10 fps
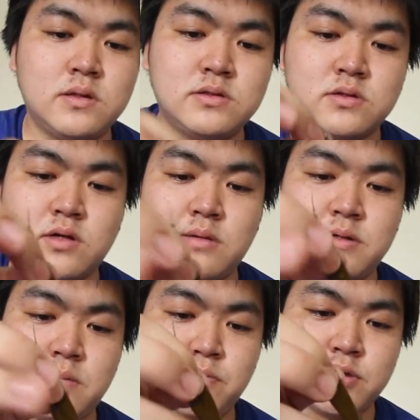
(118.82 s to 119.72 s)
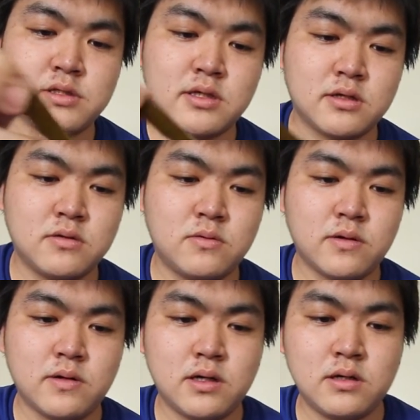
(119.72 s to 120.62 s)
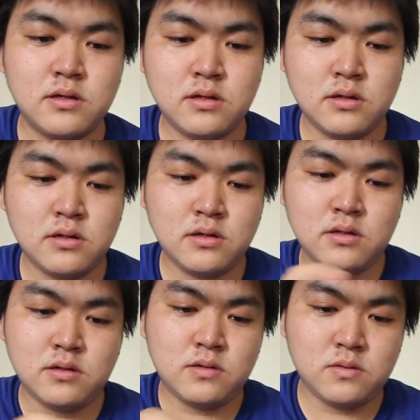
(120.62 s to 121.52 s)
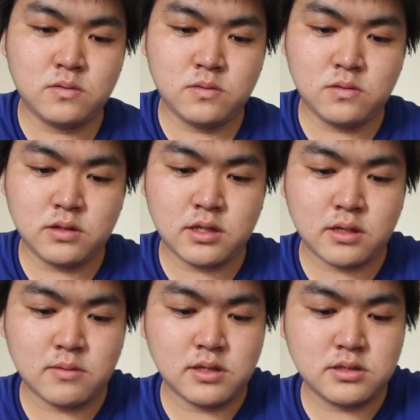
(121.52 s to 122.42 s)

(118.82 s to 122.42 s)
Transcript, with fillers: ちょっと油っぽいですね、これは。おお、いただきま